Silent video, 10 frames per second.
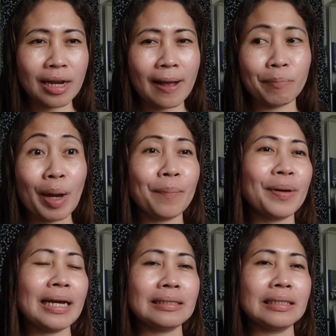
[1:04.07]
siya
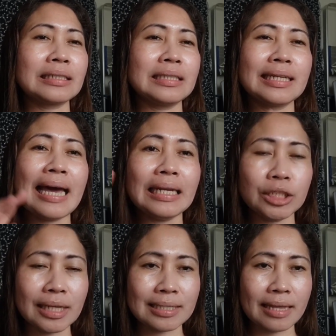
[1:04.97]
mag-process kasi galing
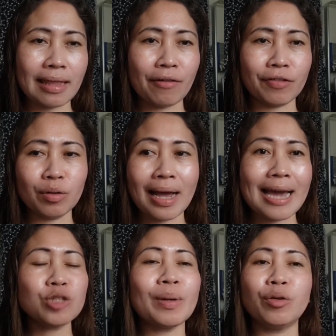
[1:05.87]
siya sa Davao,
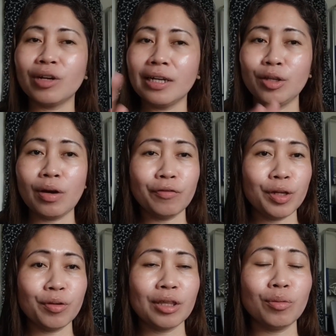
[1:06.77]
guys. Panoorin niyo ang
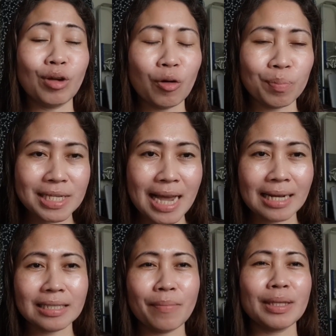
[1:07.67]
video ito mula umpisa
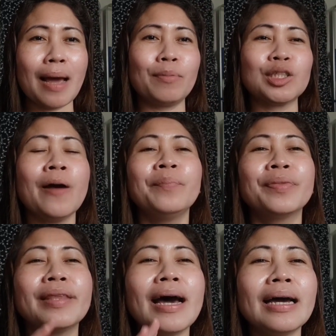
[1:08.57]
hanggang sa matapos.
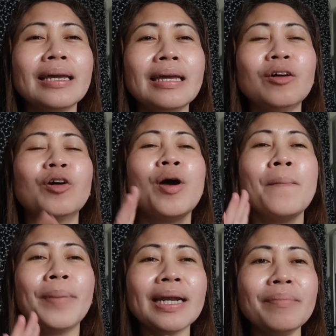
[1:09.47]
Dahil or
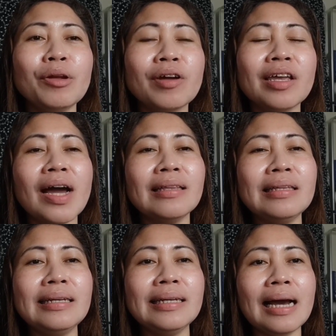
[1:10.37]
para meron kayong
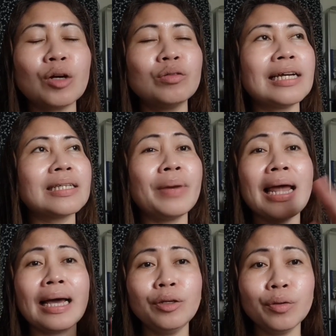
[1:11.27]
idea kung nasa
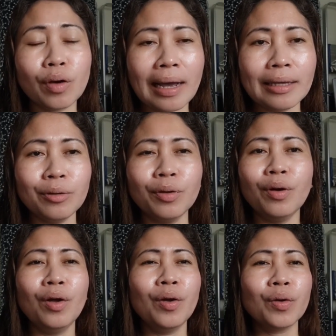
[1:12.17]
malayo
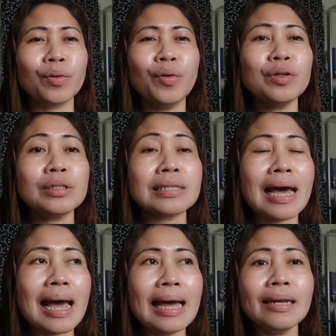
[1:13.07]
kayo, kung
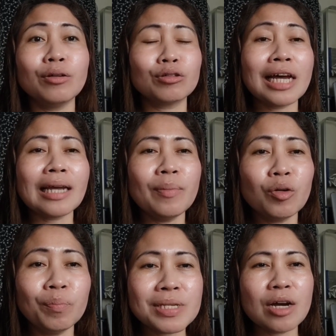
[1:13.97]
saan or saan kayo
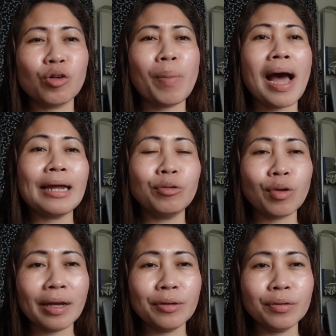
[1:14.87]
magumpisa or paano
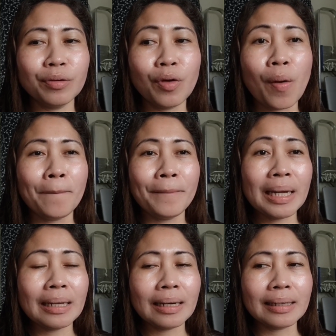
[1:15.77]
kayo
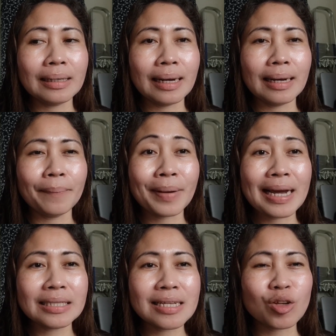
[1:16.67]

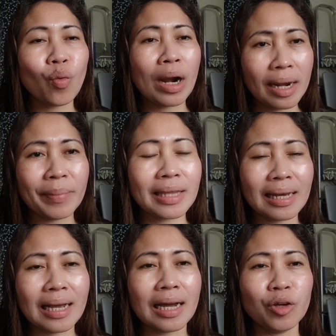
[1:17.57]
mag-process ah, uh, kung wala naman
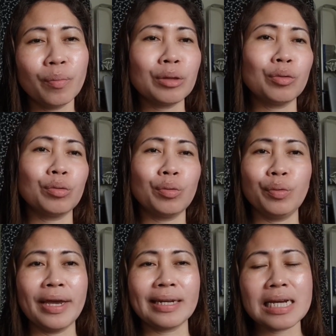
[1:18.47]
talaga kayong
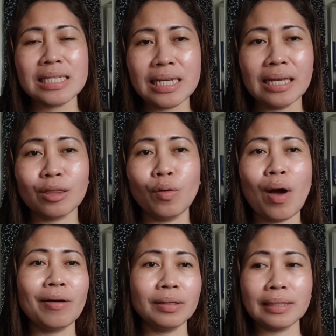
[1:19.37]
matutuluyan. Kasi
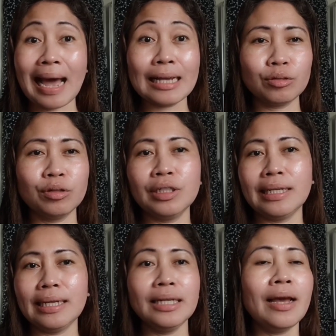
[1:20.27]
ito ang kaso
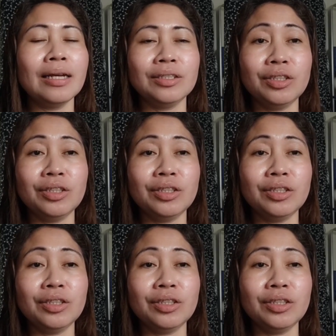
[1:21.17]
ni